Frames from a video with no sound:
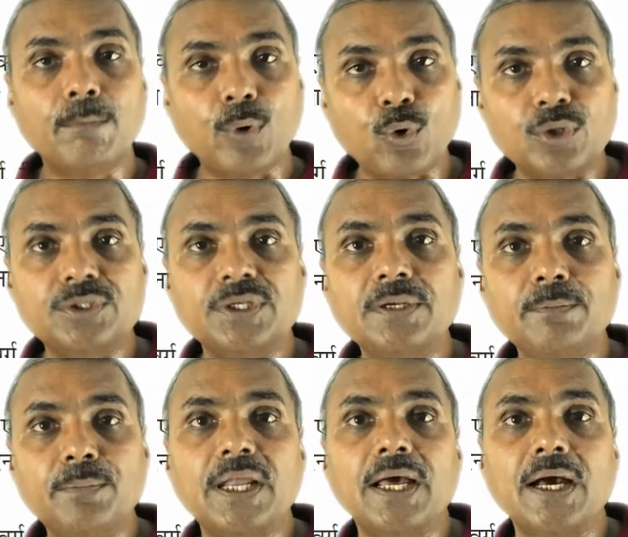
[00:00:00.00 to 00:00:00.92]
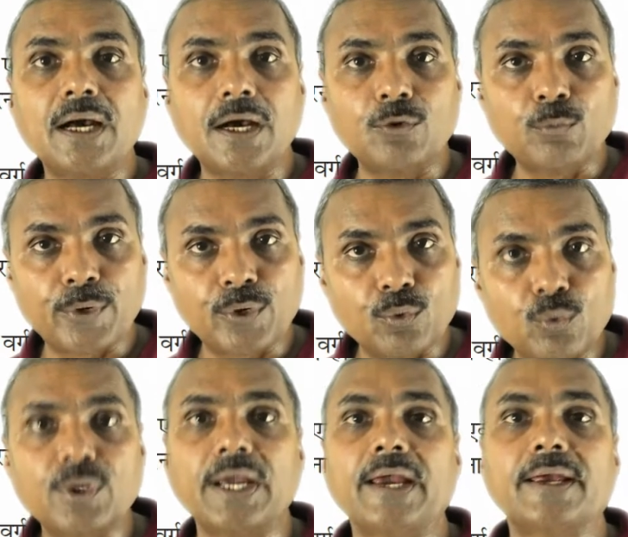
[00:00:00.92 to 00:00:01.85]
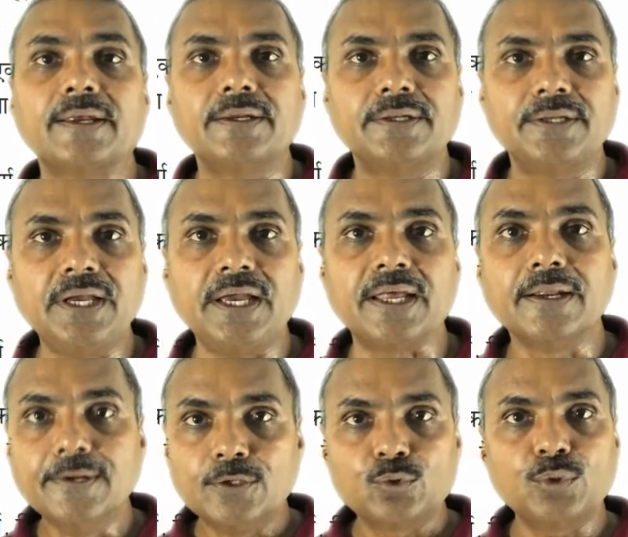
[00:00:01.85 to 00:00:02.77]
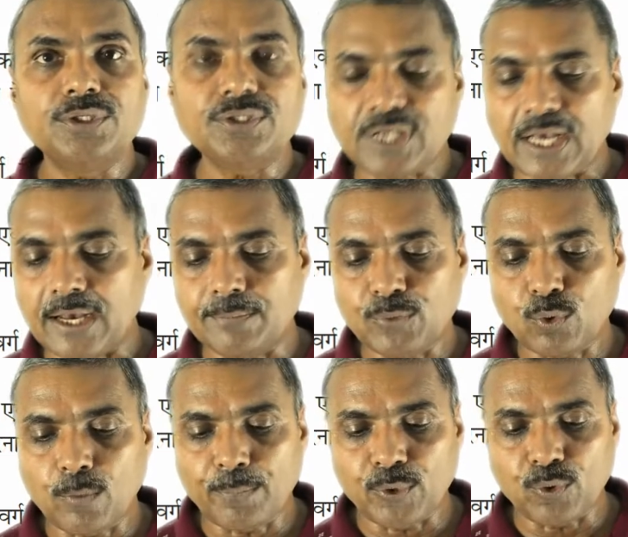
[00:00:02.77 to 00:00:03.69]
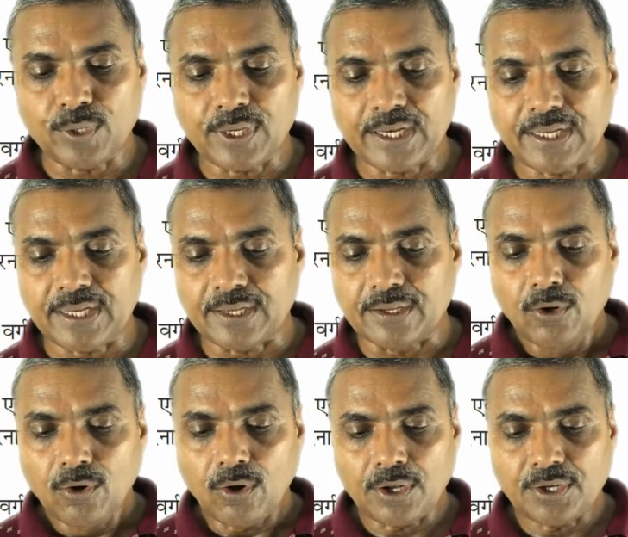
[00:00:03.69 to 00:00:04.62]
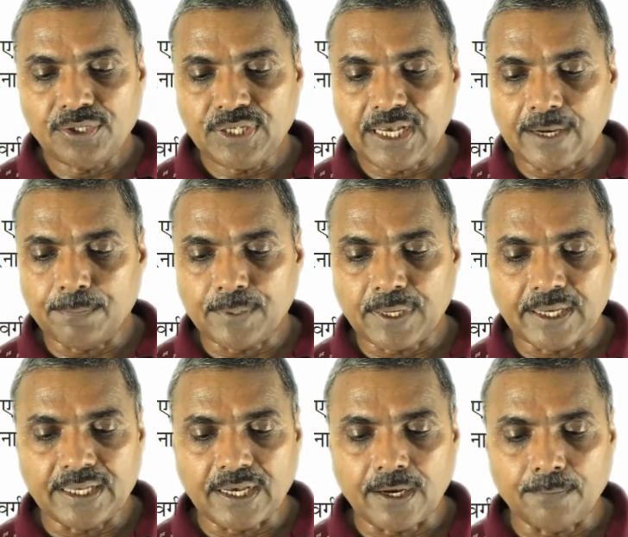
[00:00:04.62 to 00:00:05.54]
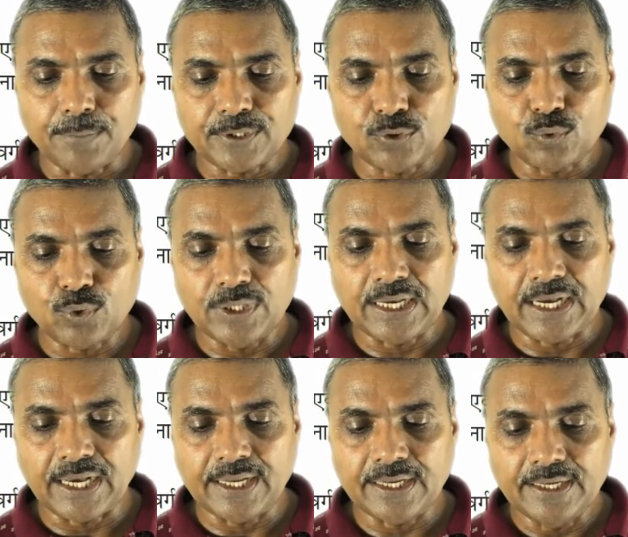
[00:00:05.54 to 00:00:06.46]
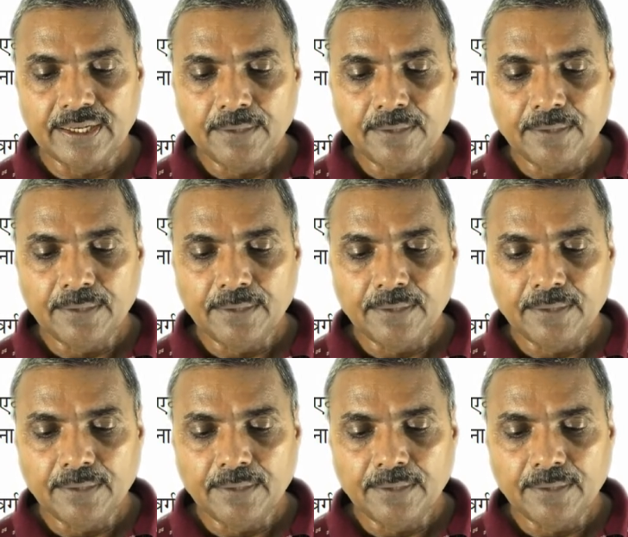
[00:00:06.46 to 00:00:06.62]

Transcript: बहुत ही बड़ा अनुप्रयोग है ठीक है तो इसका हम देखो तो प्रयोग करेंगे और ये आपका यहां पर देखो तो लिखा है